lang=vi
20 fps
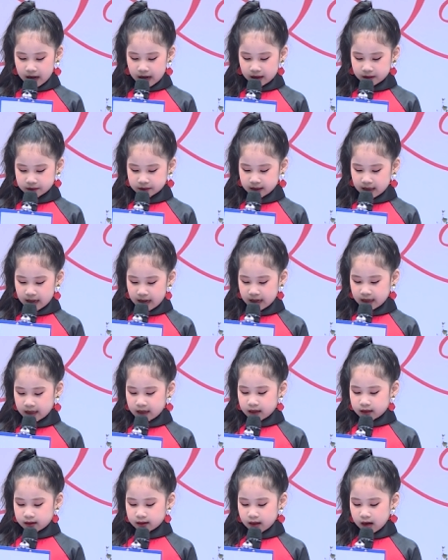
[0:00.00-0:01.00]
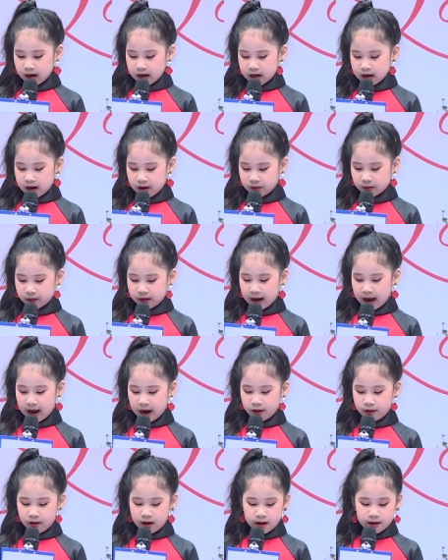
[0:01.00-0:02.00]
áo dài Tết độc
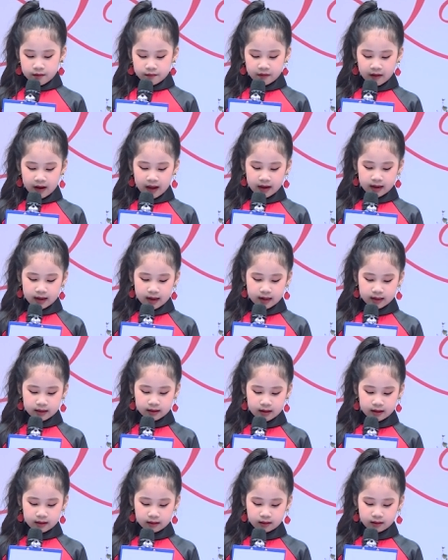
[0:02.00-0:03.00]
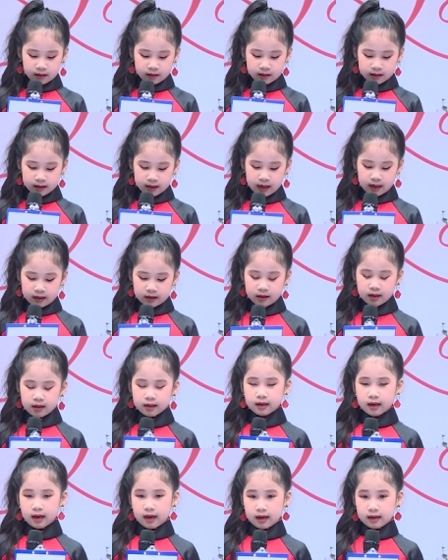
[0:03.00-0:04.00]
đáo phá cách đến từ nhà
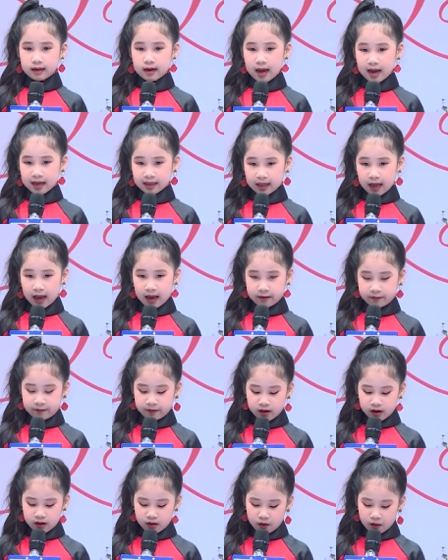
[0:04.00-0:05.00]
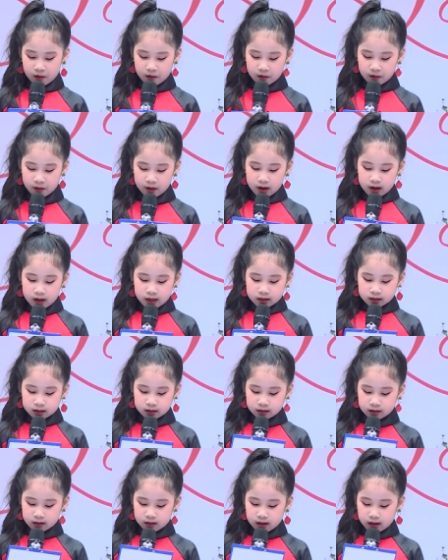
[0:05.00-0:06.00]
thiết kế đa tài Phương Hồ
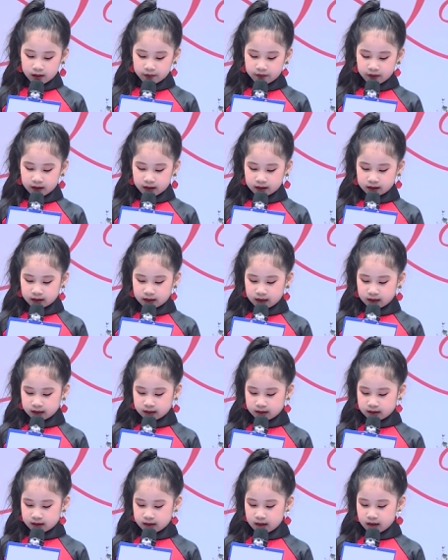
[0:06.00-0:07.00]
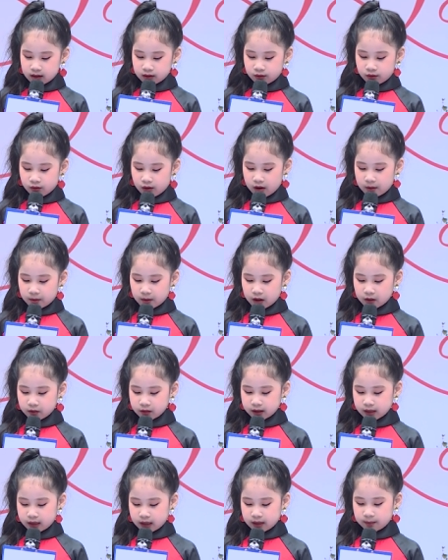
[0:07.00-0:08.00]
dưới phần trình diễn của mẫu
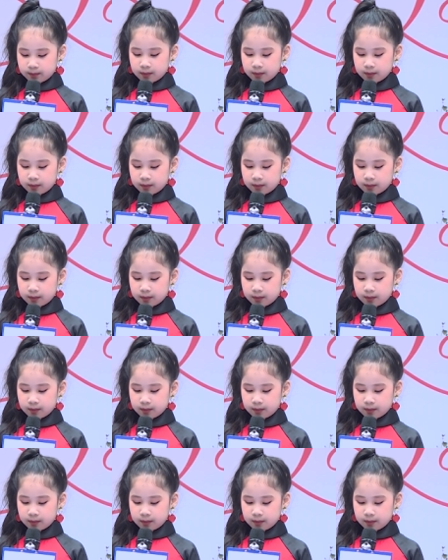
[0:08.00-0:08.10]
nhí